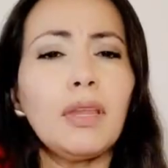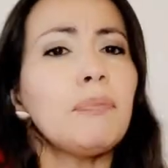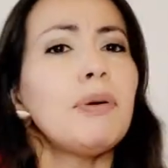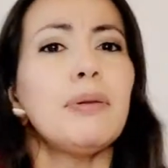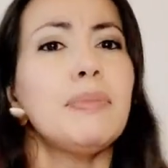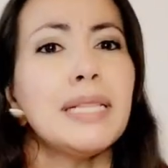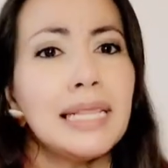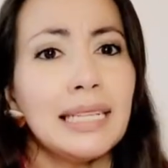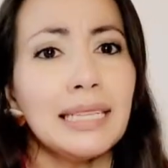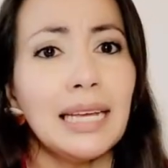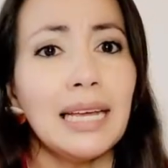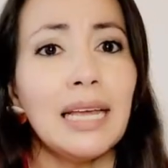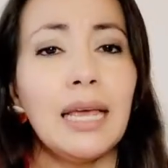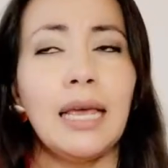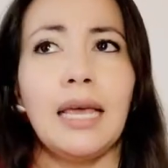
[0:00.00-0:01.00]

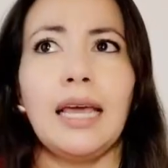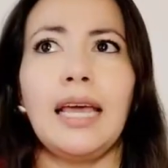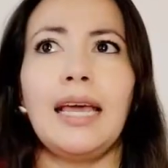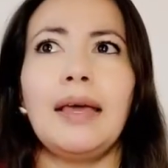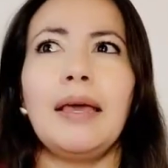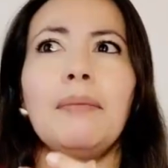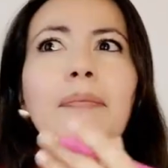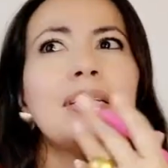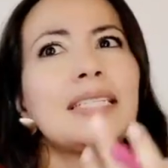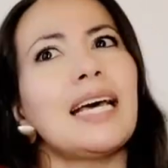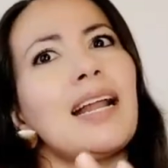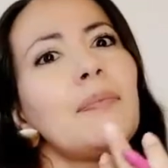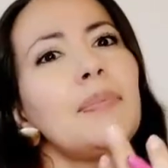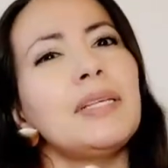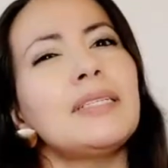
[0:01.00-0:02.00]
Permítete eh,
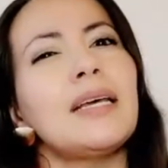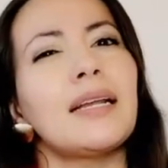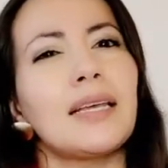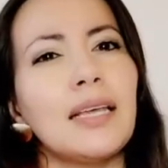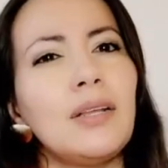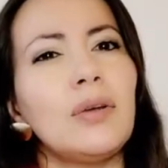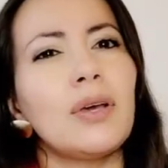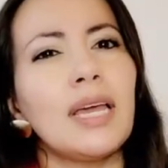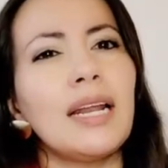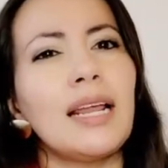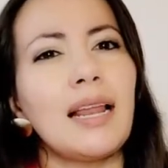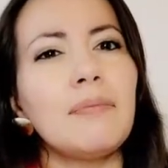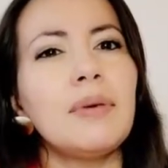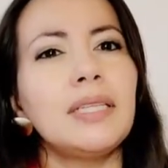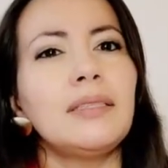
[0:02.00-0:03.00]
empezar a pensar qué es lo que
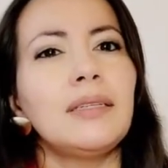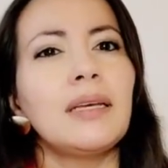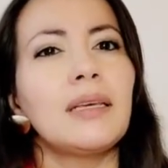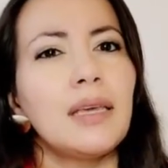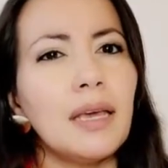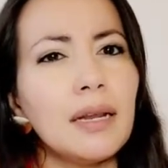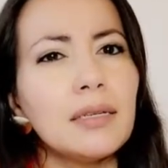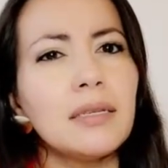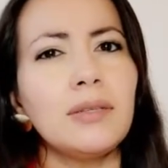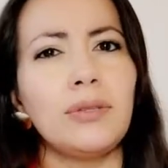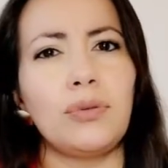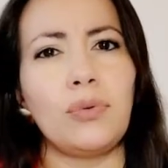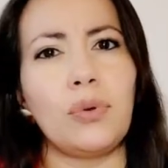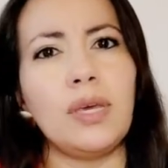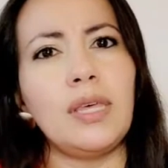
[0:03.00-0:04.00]
realmente quieres en
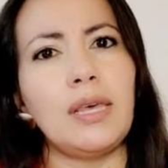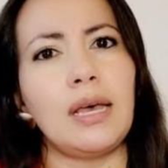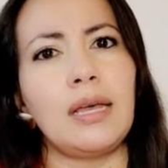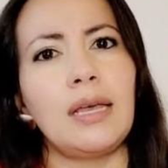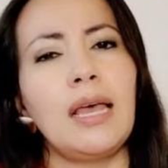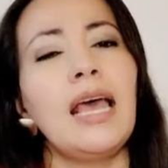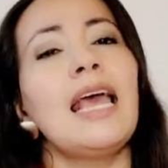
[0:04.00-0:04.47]
tu vida,